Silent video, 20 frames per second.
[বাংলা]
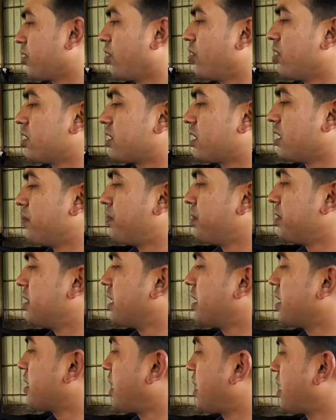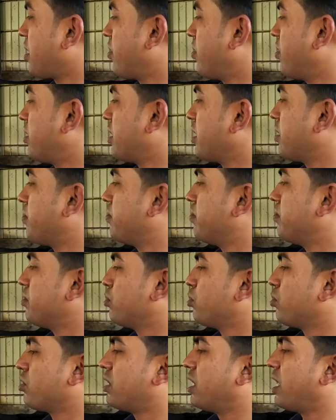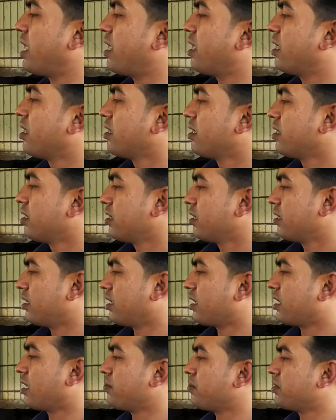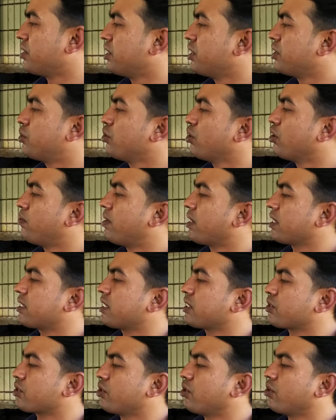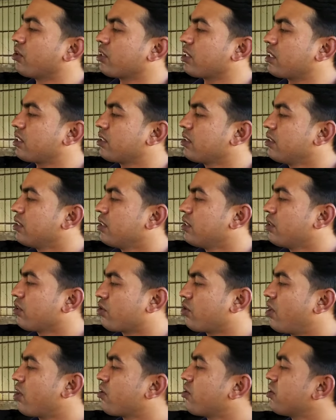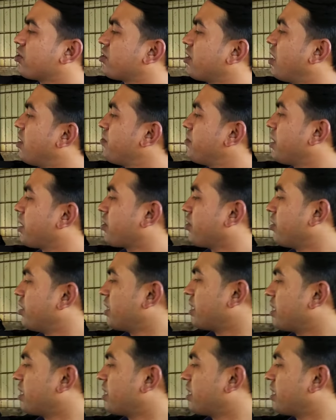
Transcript: হলিস্টেন ফ্রিজিয়ান এটা আঠারো লিটার দুধ দেয় এটা আমি দ্বিতীয় বাচ্চা সহ ক্রয় করছিলাম এখন